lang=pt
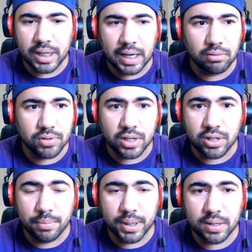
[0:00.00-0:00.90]
dados, né,
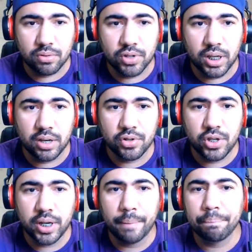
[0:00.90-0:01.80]
de alimentação de
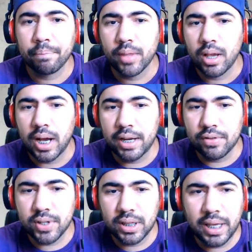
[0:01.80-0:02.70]
energia, Ali
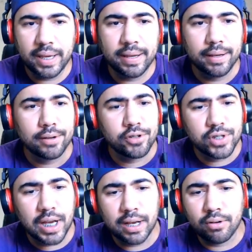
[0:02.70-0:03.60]
você tem
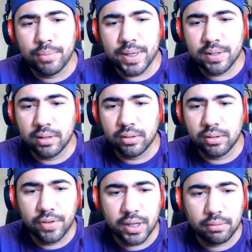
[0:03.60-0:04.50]
já começando a
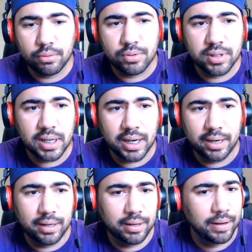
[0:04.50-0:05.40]
ver o
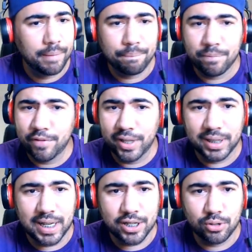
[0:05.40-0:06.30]
design
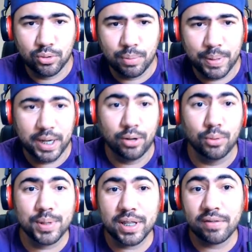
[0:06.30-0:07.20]
fantástico do aparelho.
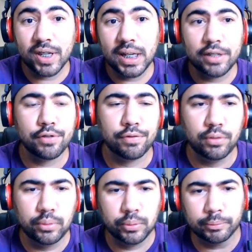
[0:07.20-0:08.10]
Observa que lá de
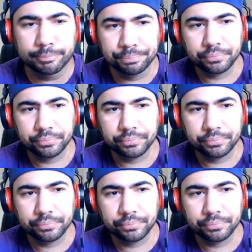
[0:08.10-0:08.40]
fundo